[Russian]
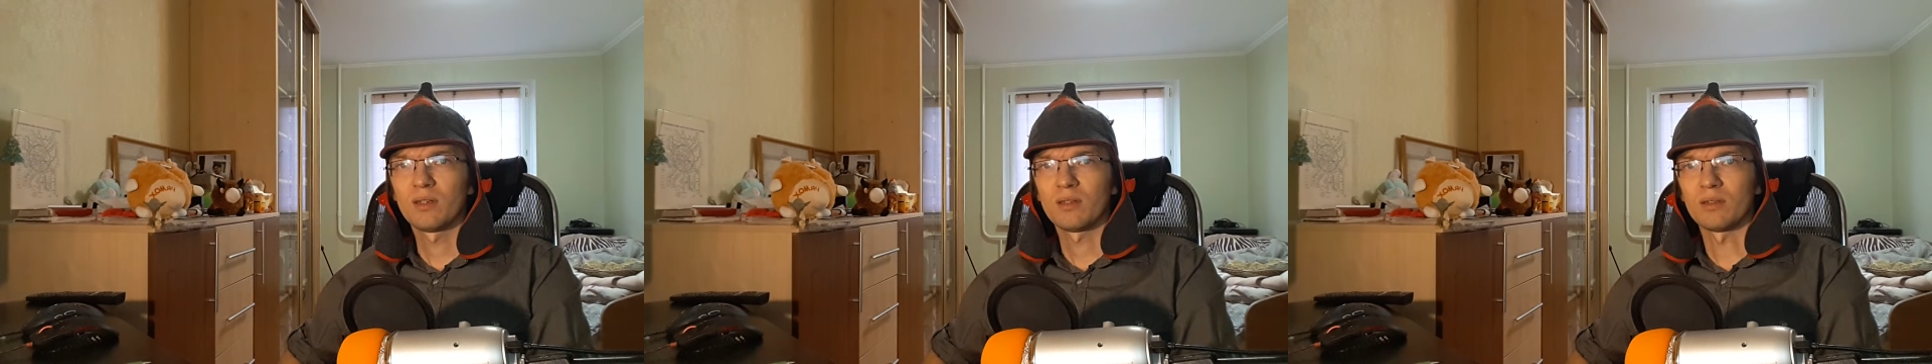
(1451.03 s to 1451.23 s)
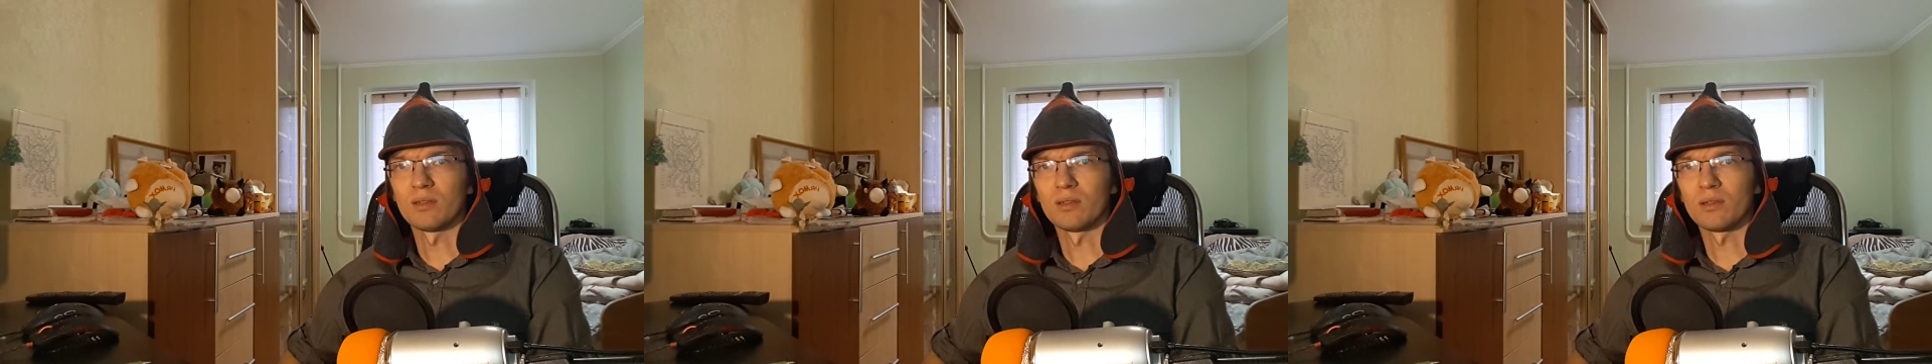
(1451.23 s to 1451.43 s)

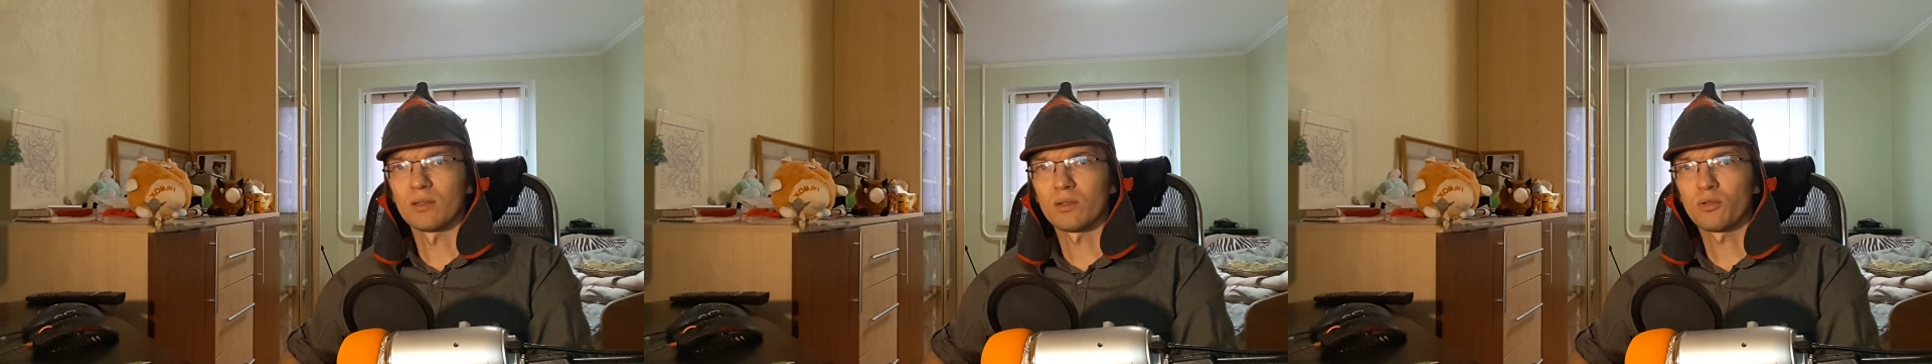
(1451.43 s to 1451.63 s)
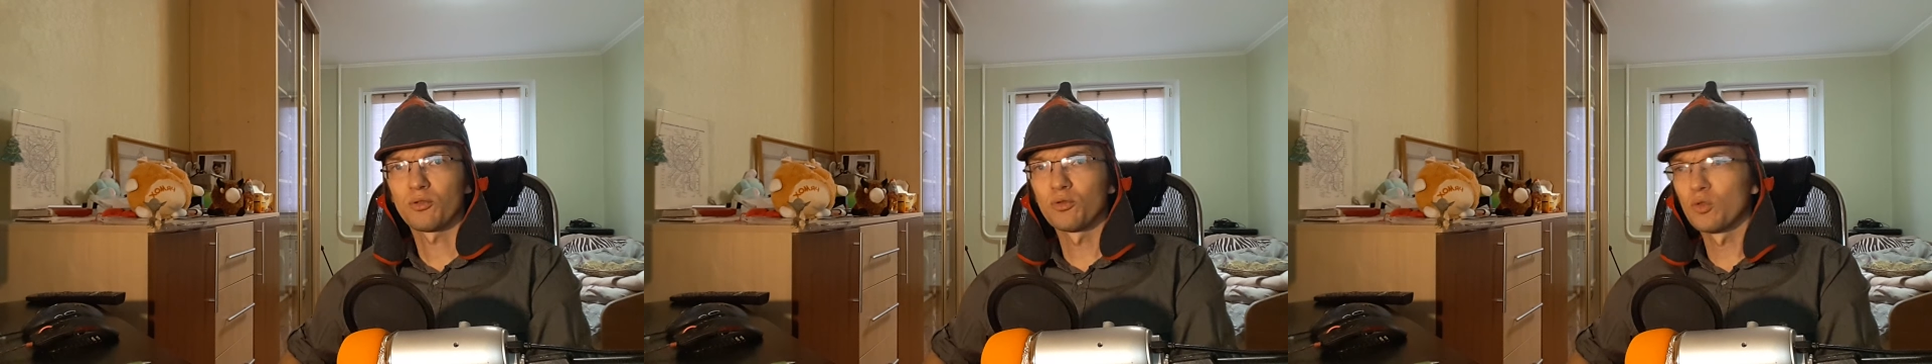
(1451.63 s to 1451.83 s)
э,
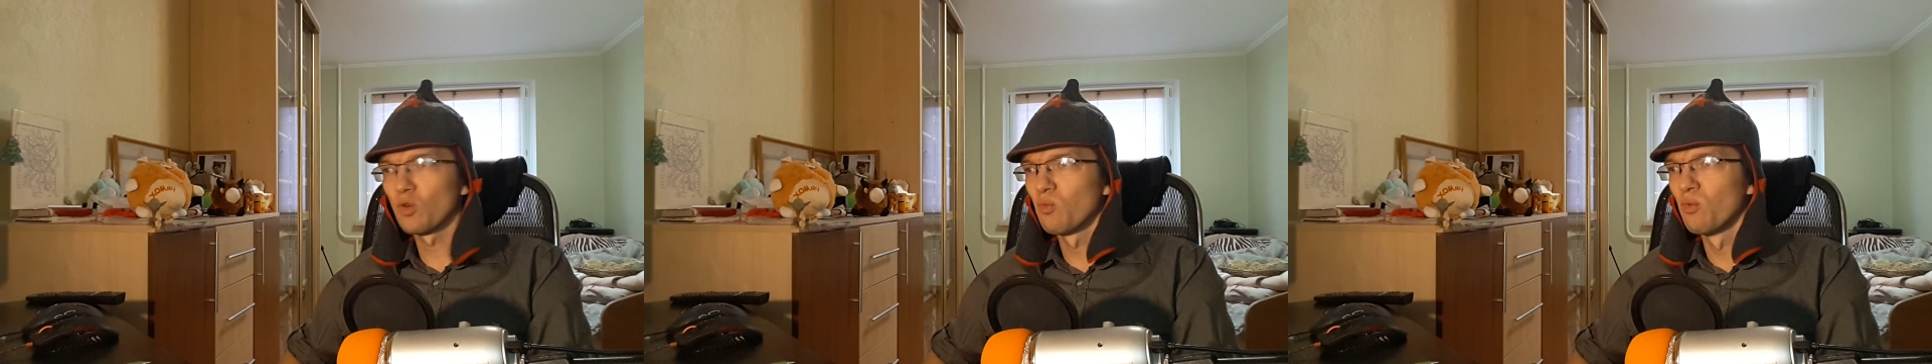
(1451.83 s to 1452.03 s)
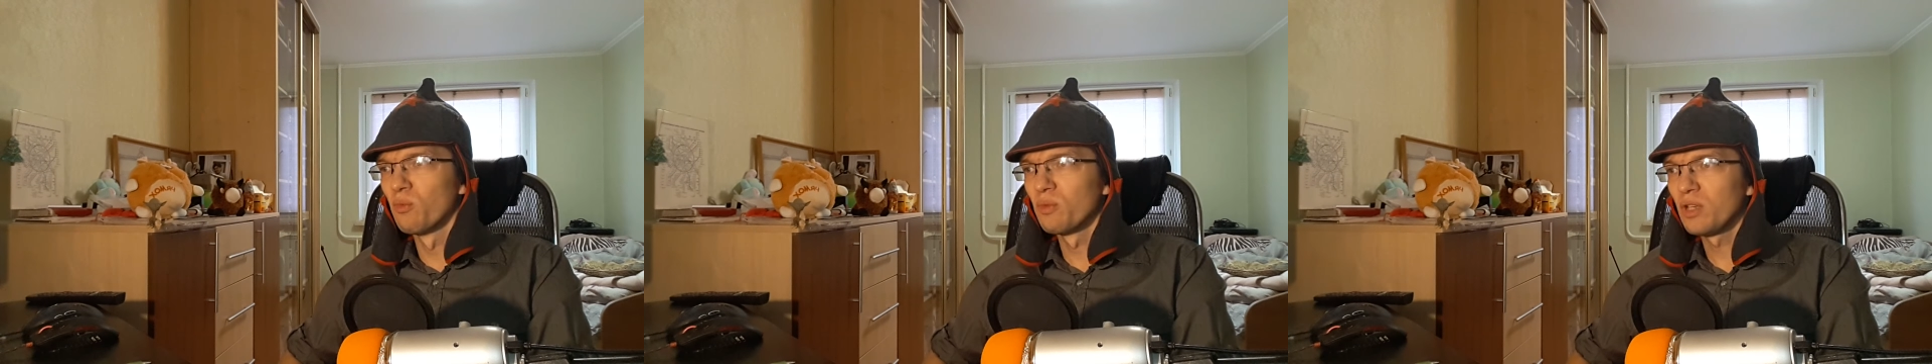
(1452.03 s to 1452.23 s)
к
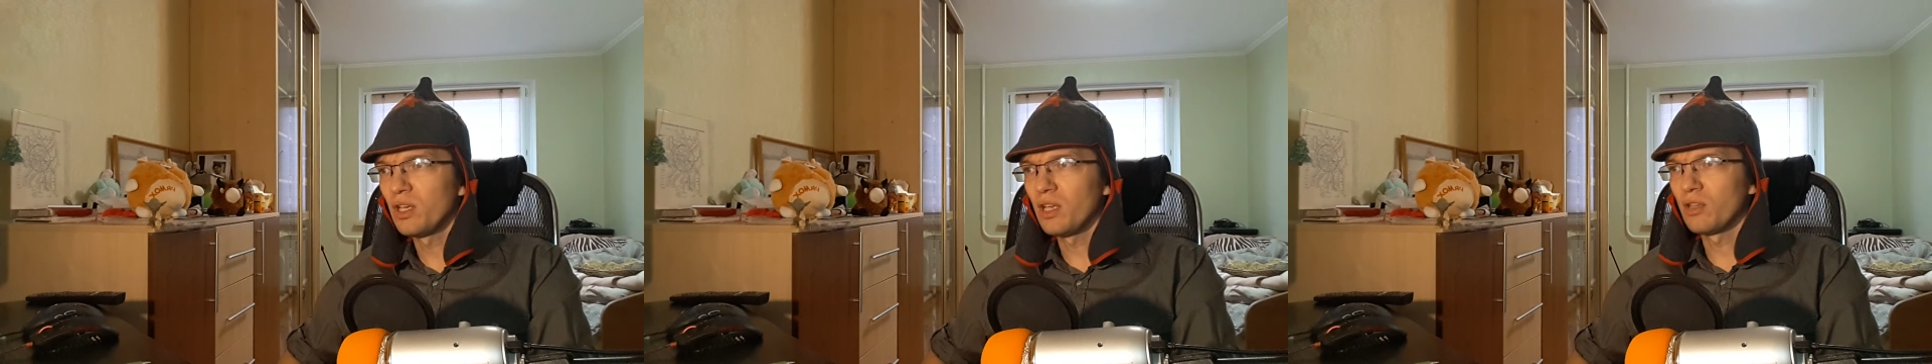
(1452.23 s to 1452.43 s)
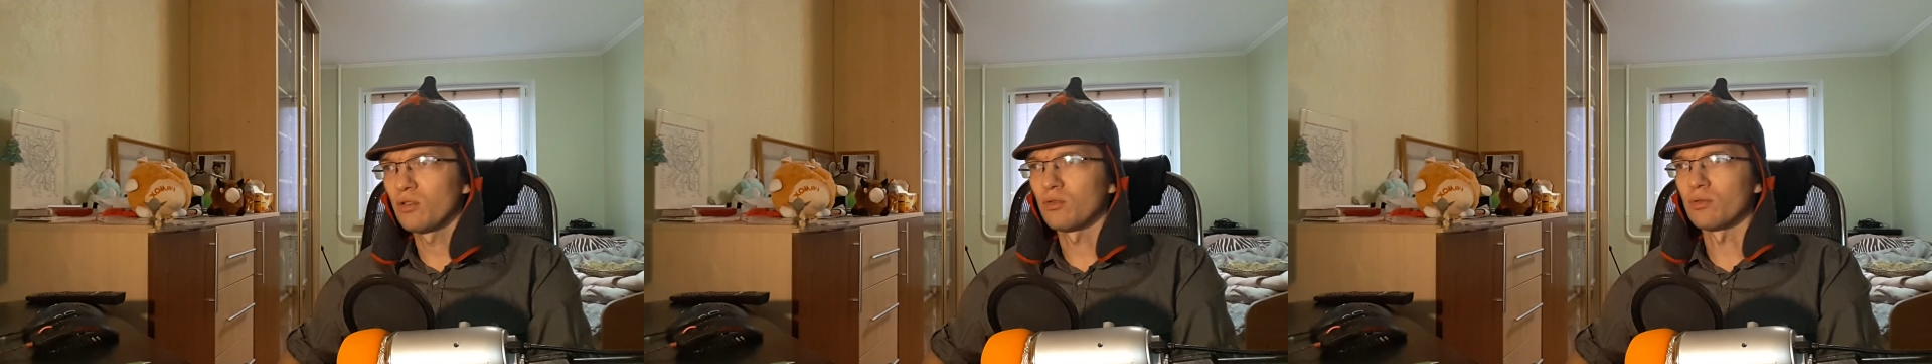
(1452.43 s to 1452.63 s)
чужому
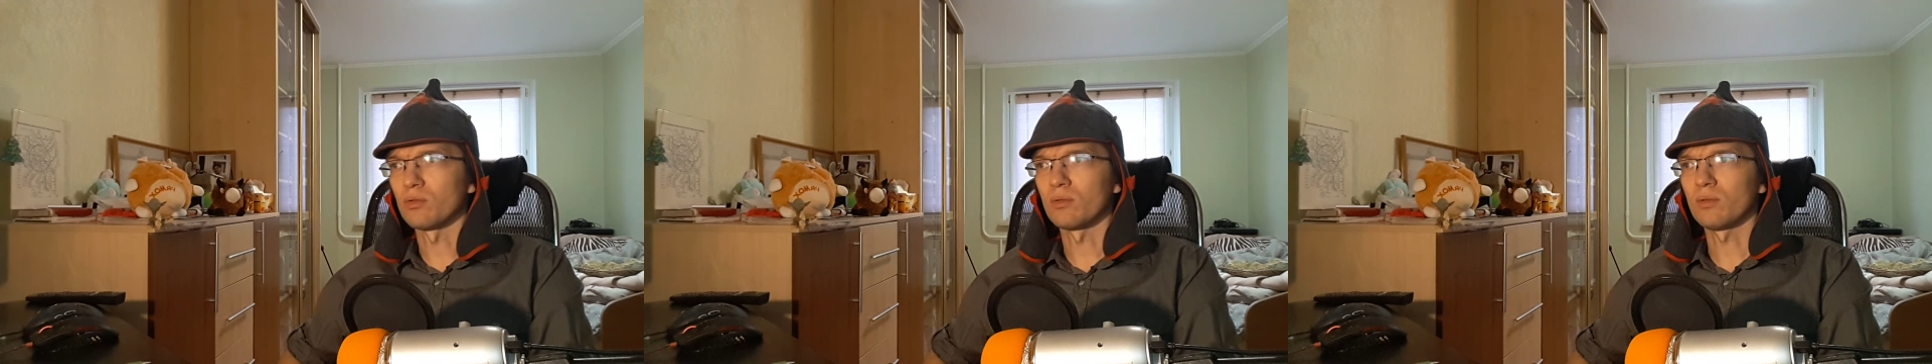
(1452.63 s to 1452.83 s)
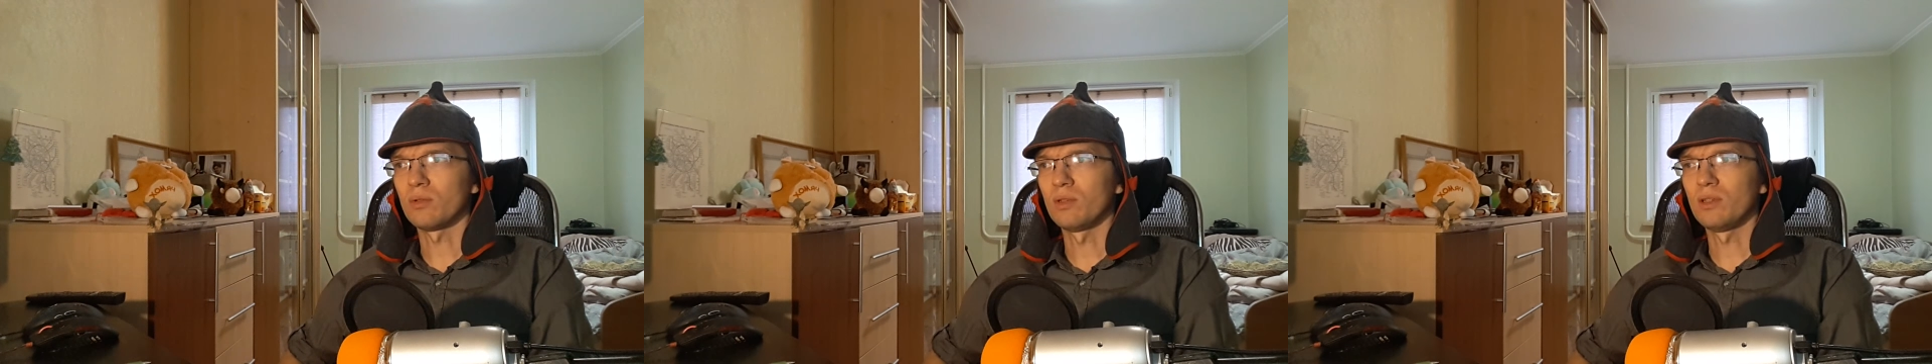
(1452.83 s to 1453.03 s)

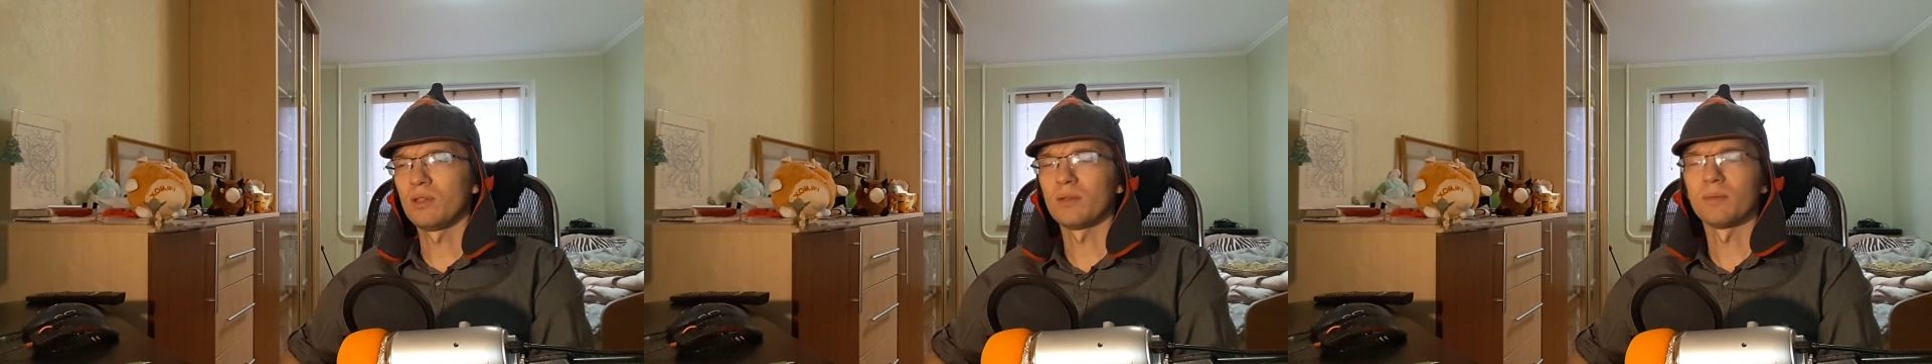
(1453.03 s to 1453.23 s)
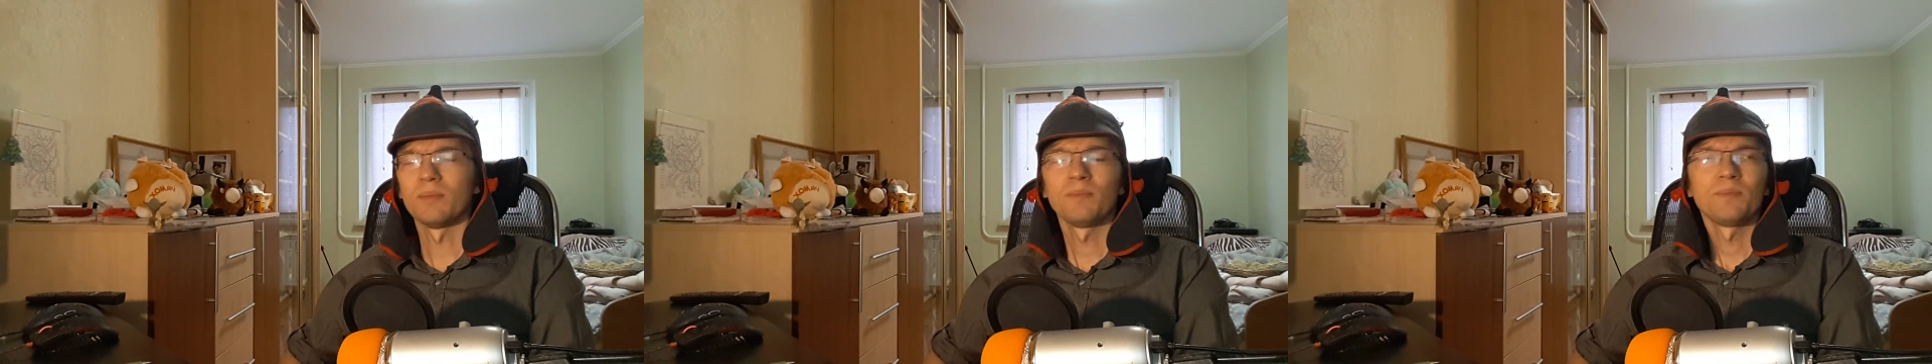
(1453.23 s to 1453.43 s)
мнению и